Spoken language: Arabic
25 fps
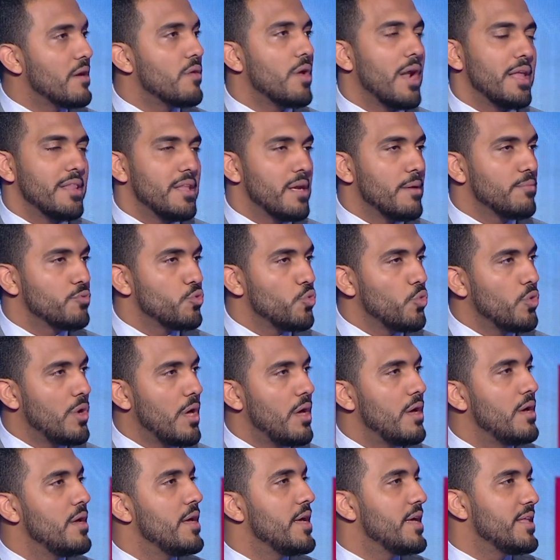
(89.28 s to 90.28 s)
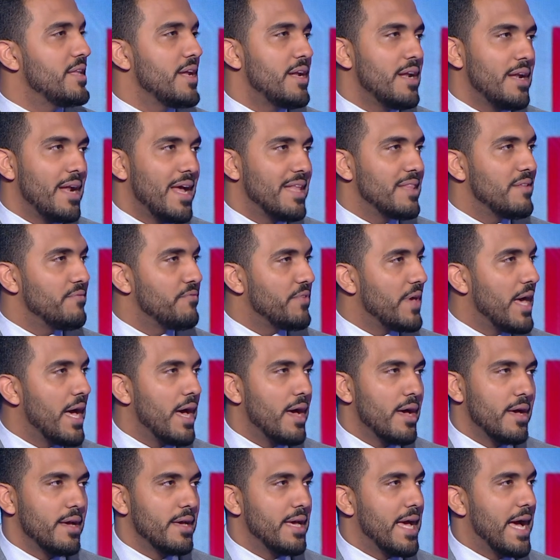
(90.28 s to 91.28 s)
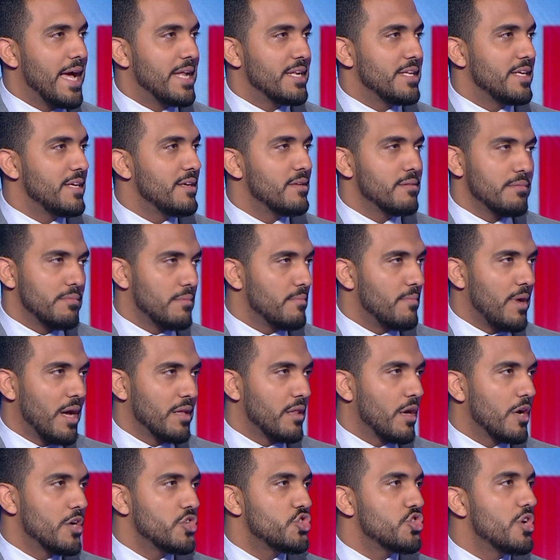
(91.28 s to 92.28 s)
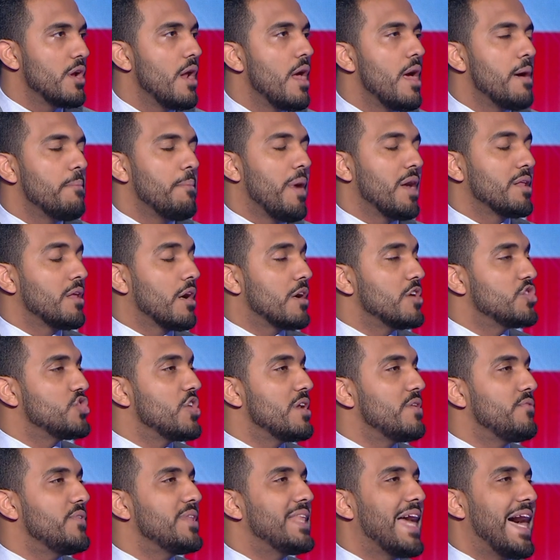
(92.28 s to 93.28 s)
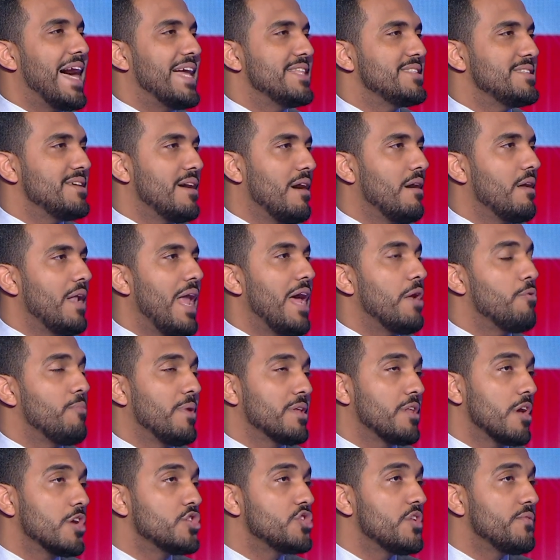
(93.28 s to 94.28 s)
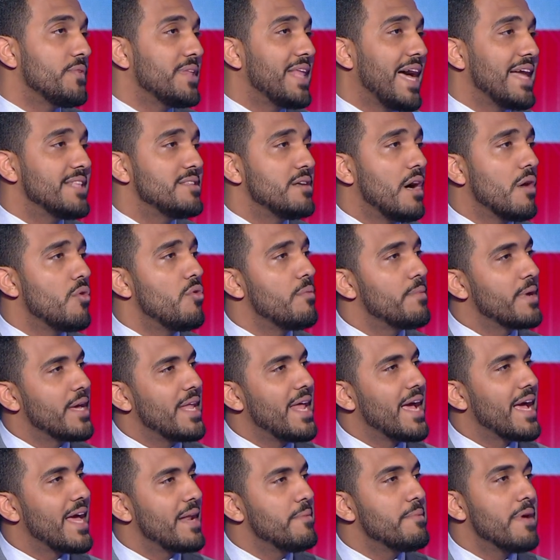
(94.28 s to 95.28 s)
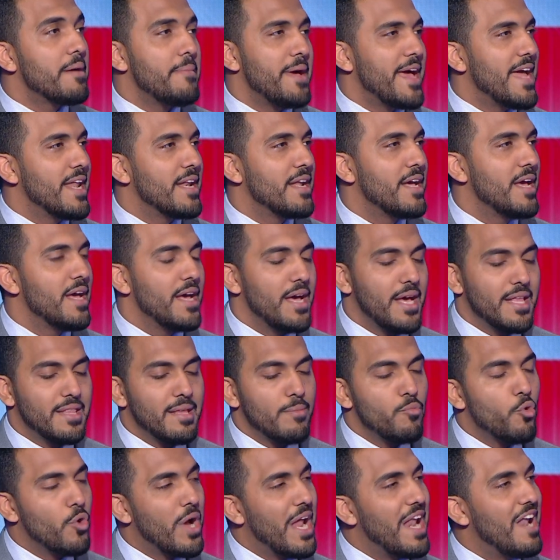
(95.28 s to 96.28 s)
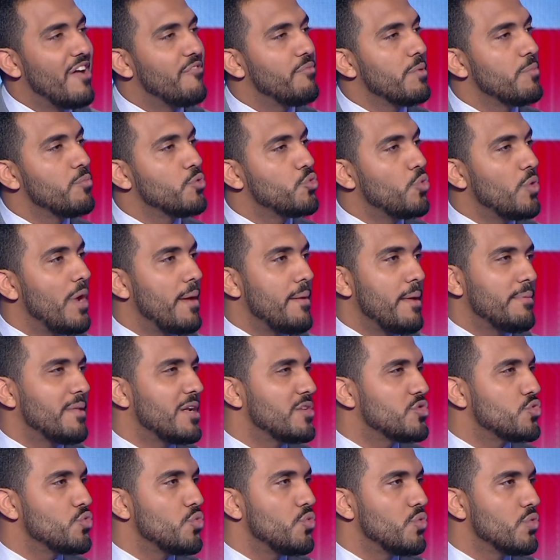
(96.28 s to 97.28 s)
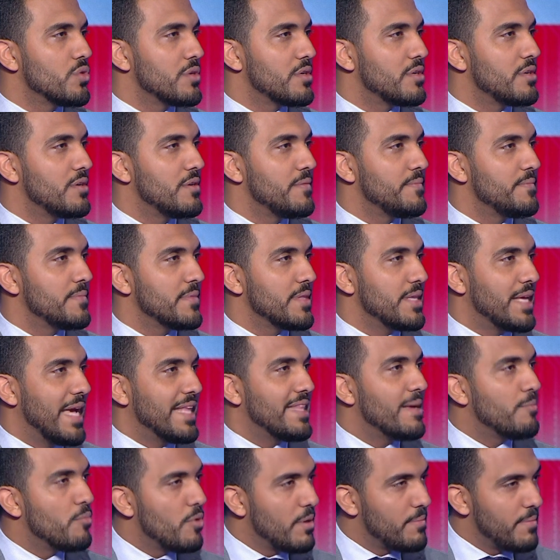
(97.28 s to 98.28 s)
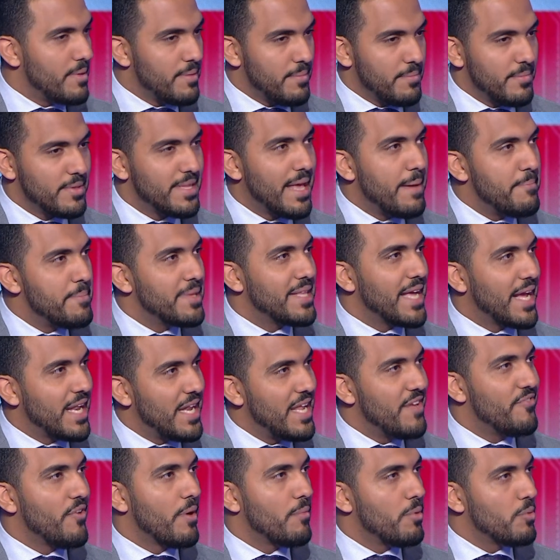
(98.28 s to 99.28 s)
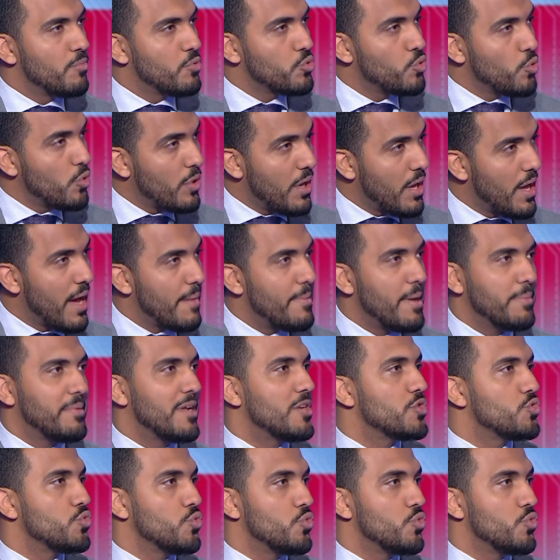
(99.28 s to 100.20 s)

عندنا بطوله قدرنا نقدم فيها يعني ما اعتقدش بطوله في تاريخ ما اعتقدش ان في تحدي اه لا ما اعتقدش ان في تحدي اقوى من كده يا كريم كمان انت مكلف بالبطوله قبلها ثلاث شهور صح يعني انت تم تكليفك بالبطوله قبلها ثلاث شهور